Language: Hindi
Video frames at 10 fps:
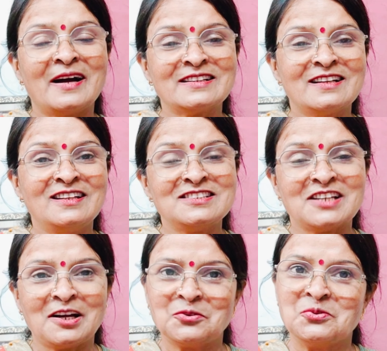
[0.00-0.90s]
बात के लिए
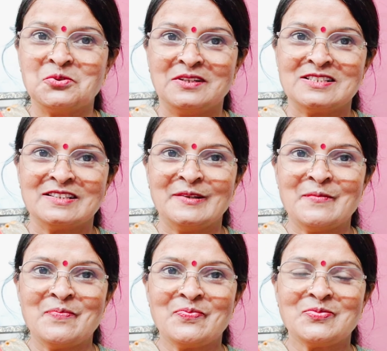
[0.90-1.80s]
जागरूक होना
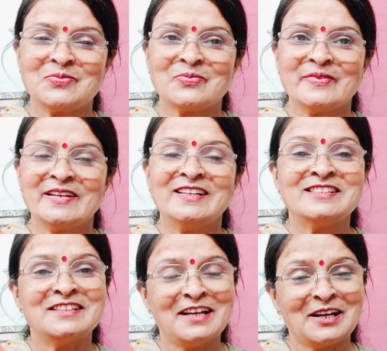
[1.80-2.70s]
चाहिए
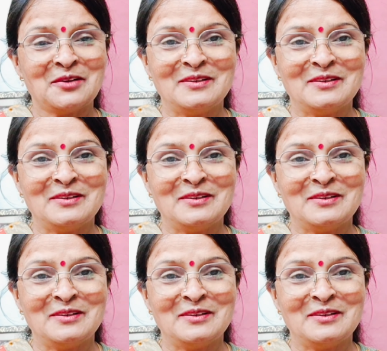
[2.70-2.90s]
कि चिड़ियाघर